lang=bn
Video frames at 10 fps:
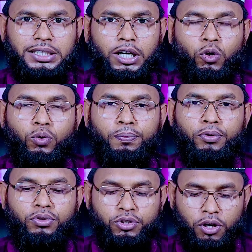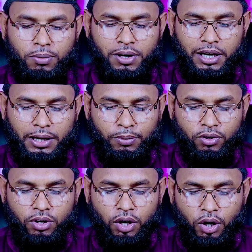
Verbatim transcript: নেতা নুপুর শর্মা এবং